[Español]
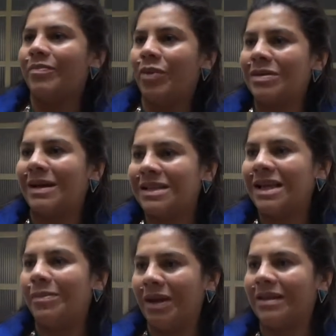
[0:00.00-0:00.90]
pues
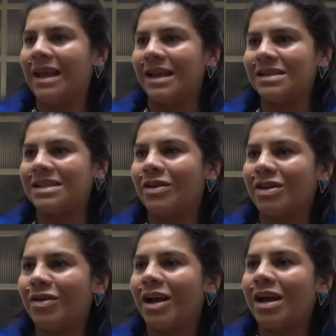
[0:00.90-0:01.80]
básicamente es, se va a
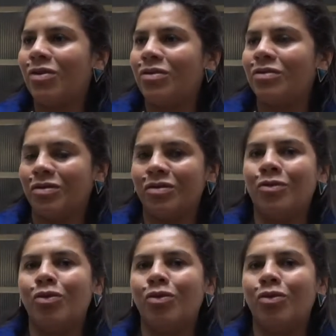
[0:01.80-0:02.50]
llevar a cabo como